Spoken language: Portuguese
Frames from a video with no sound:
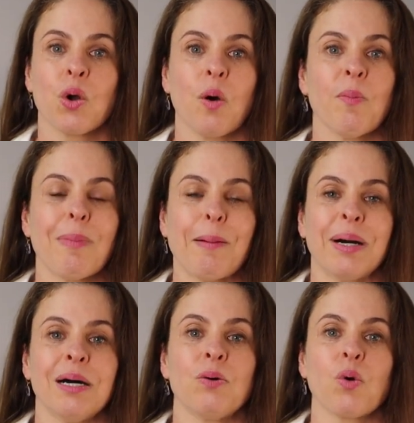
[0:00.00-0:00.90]
como
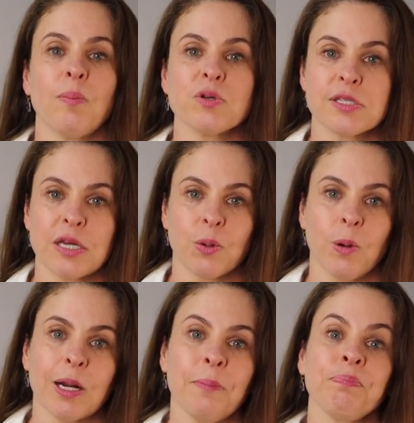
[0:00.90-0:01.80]
mamão, como
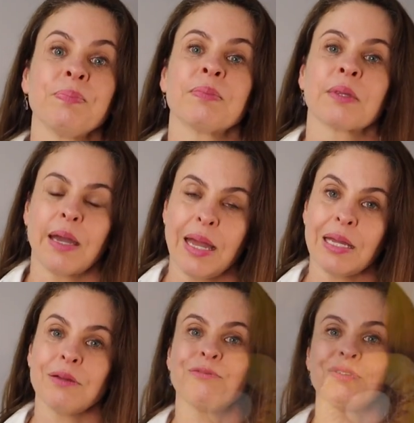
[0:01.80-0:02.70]
cenoura, em